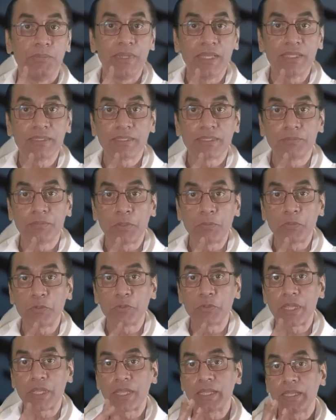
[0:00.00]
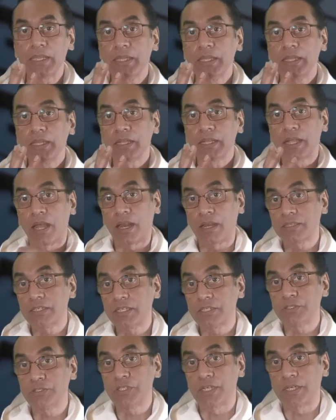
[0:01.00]
বিএসএমএমইউকে
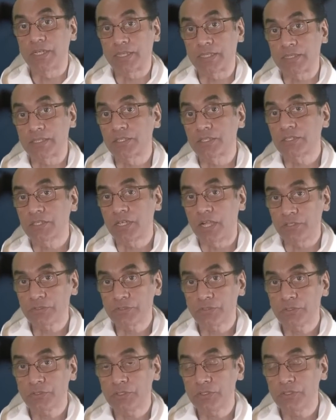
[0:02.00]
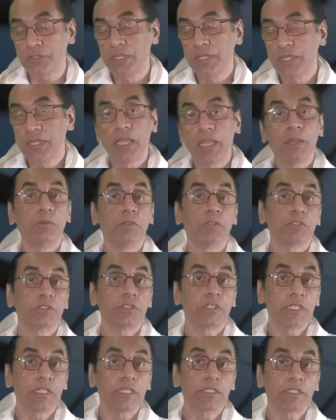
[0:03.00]
খালেদা জিয়ার একটা স্বাস্থ্য এবং
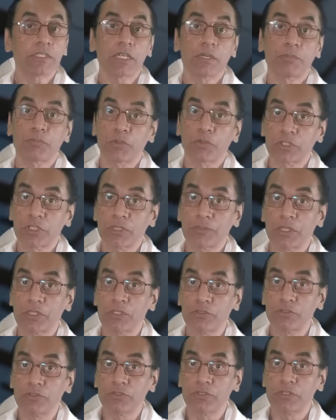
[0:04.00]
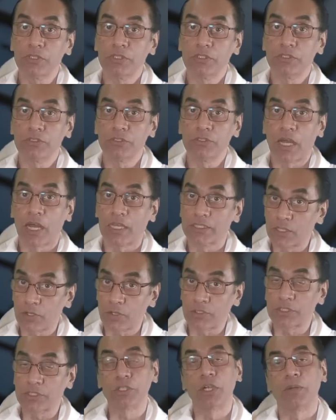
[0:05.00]
চিকিৎসা প্রতিবেদন
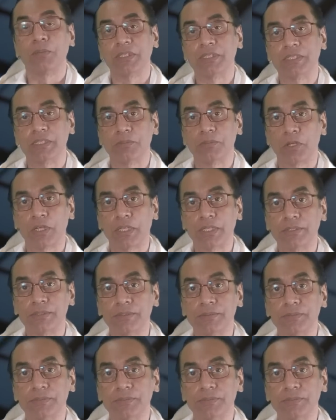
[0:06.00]
আদালতে জমা দিতে বলেন